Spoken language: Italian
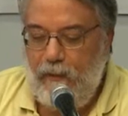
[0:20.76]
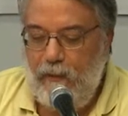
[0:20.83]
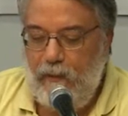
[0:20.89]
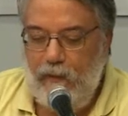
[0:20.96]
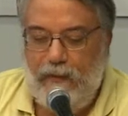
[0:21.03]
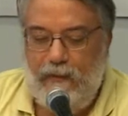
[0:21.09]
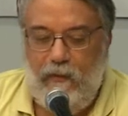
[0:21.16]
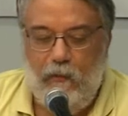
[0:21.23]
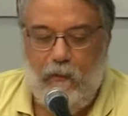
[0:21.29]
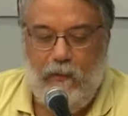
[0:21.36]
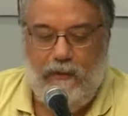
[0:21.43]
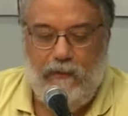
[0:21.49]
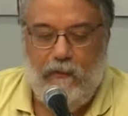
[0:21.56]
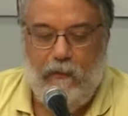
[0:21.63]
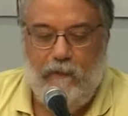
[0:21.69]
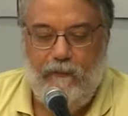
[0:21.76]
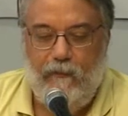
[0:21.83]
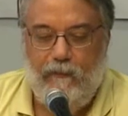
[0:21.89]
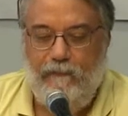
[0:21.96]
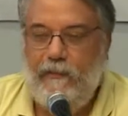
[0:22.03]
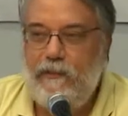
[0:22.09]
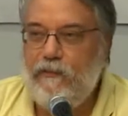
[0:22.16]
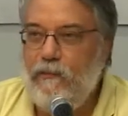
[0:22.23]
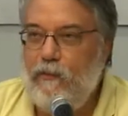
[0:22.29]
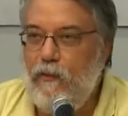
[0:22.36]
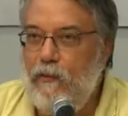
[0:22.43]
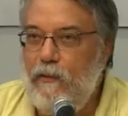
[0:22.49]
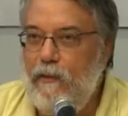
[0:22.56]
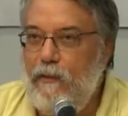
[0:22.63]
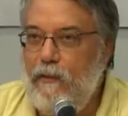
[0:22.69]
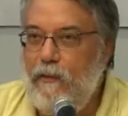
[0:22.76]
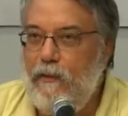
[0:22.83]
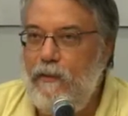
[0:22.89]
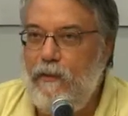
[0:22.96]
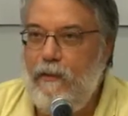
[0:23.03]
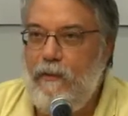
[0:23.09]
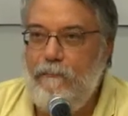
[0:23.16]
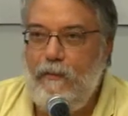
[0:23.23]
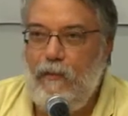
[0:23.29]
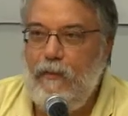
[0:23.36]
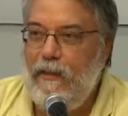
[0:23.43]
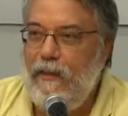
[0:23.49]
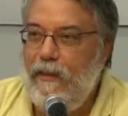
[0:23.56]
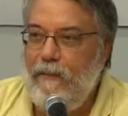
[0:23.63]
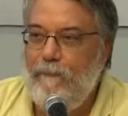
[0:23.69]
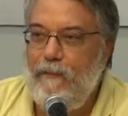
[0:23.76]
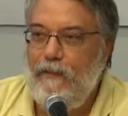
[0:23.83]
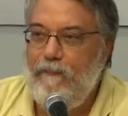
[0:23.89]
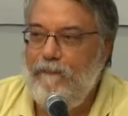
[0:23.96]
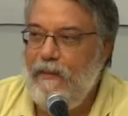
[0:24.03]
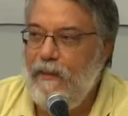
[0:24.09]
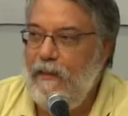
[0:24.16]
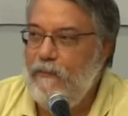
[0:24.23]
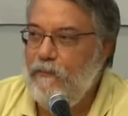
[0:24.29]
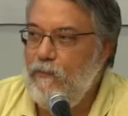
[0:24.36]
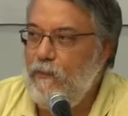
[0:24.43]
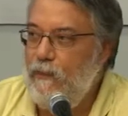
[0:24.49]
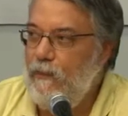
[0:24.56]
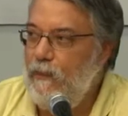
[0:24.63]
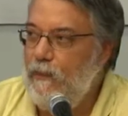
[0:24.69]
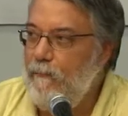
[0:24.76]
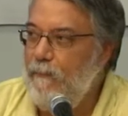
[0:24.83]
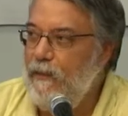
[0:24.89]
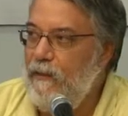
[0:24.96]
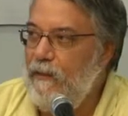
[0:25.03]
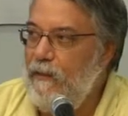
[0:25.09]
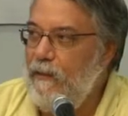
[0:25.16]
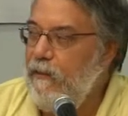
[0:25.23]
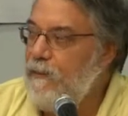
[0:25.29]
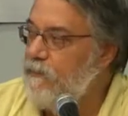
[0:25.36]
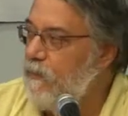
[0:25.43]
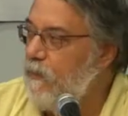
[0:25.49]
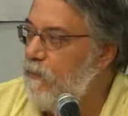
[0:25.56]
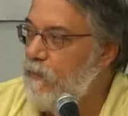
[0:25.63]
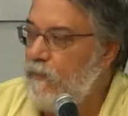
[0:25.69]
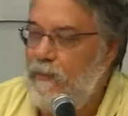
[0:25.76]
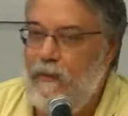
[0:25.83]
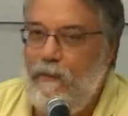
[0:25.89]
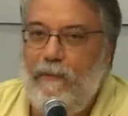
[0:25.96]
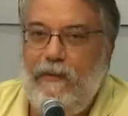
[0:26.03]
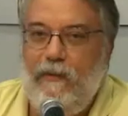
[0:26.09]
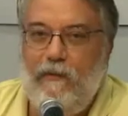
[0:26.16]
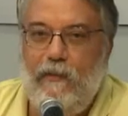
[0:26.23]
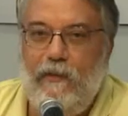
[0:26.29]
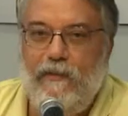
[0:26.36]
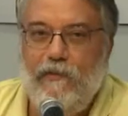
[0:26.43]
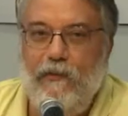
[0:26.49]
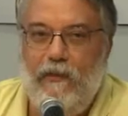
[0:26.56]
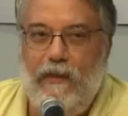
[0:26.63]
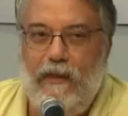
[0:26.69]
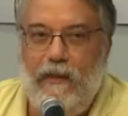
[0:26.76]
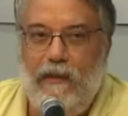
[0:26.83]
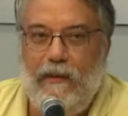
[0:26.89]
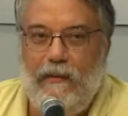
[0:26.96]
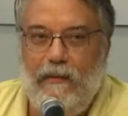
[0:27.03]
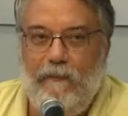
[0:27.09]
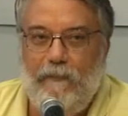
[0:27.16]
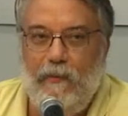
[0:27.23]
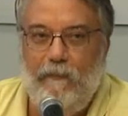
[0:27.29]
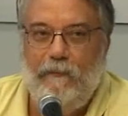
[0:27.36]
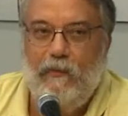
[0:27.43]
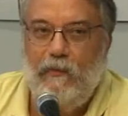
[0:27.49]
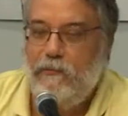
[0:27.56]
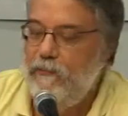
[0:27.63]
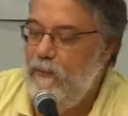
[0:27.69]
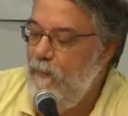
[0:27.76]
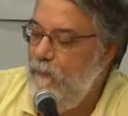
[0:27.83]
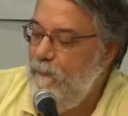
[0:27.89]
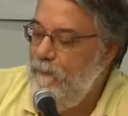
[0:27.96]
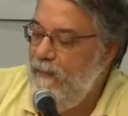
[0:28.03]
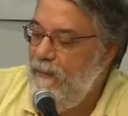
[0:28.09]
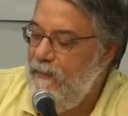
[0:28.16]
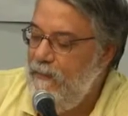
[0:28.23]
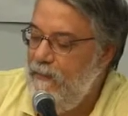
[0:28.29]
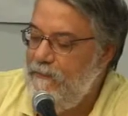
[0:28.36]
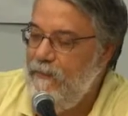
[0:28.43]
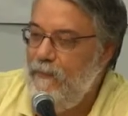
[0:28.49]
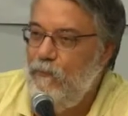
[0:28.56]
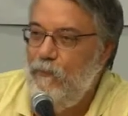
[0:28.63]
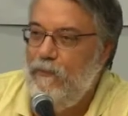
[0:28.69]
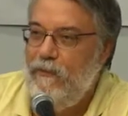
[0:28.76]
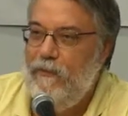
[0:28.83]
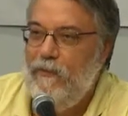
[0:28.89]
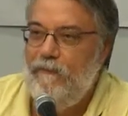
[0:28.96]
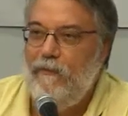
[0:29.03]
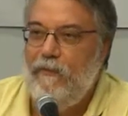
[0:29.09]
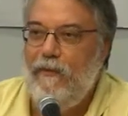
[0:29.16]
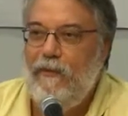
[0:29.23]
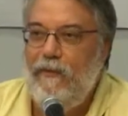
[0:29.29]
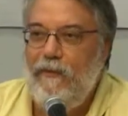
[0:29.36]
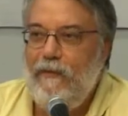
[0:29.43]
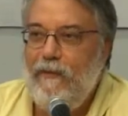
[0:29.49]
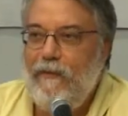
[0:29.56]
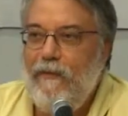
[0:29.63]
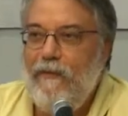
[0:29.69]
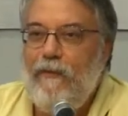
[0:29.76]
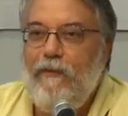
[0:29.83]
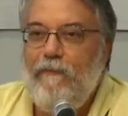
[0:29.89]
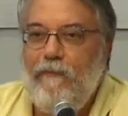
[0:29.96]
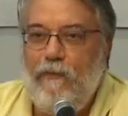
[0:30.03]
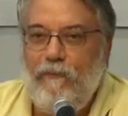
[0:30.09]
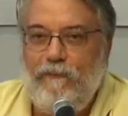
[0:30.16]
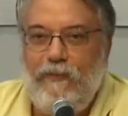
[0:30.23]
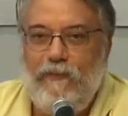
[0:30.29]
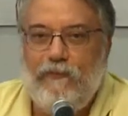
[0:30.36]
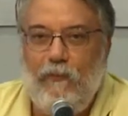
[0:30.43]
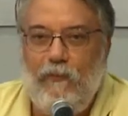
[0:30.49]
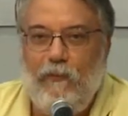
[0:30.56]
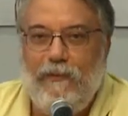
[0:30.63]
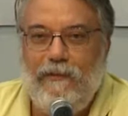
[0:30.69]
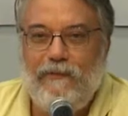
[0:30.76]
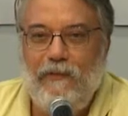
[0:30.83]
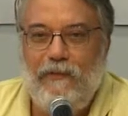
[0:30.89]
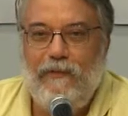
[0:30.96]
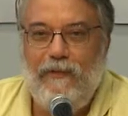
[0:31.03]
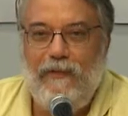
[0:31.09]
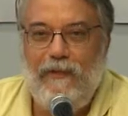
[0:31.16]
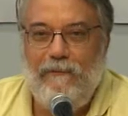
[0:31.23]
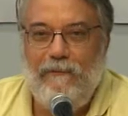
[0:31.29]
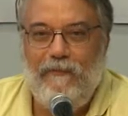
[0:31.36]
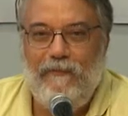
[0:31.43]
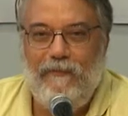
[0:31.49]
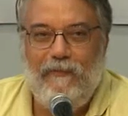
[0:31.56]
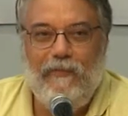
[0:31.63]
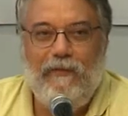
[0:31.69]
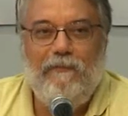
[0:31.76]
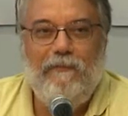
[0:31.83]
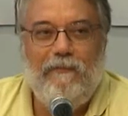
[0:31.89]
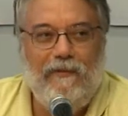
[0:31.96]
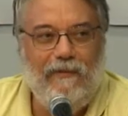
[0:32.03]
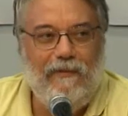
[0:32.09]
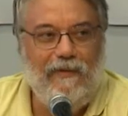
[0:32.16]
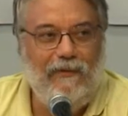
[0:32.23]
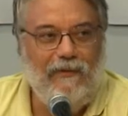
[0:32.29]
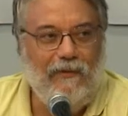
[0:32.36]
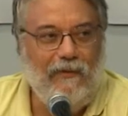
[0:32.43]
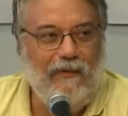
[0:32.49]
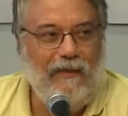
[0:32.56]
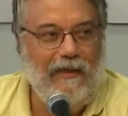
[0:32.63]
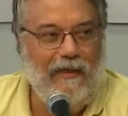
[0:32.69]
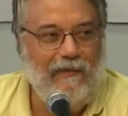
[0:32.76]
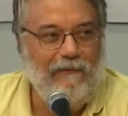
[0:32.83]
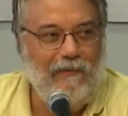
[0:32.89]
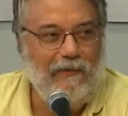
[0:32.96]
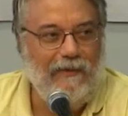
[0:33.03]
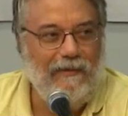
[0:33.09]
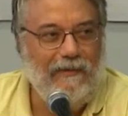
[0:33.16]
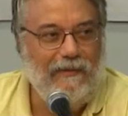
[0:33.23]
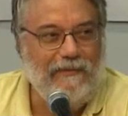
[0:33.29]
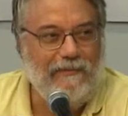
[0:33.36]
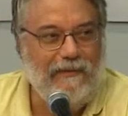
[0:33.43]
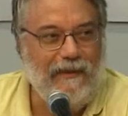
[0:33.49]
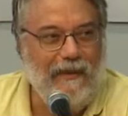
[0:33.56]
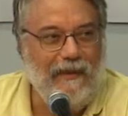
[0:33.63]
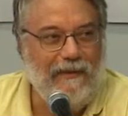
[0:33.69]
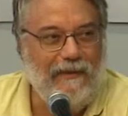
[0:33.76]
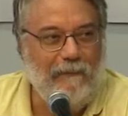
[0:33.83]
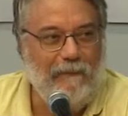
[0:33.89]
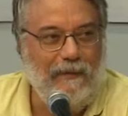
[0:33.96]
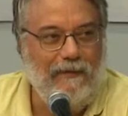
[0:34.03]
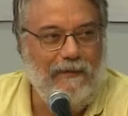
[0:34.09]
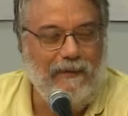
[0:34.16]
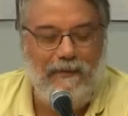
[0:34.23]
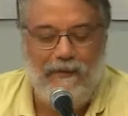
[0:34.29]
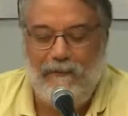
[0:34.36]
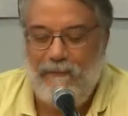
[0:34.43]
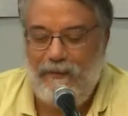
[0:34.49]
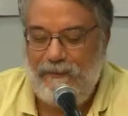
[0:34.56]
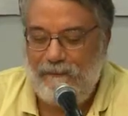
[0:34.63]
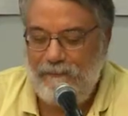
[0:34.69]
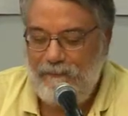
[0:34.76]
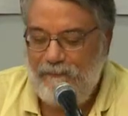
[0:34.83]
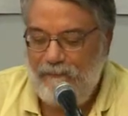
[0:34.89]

Ora, io quando avevo visto il, il programma inviato nella mailing list del coordinamento nazionale di proposte ai compagni dell'esecutivo, avevo visto questo tema, avevo detto, cavolo, interessante, bel tema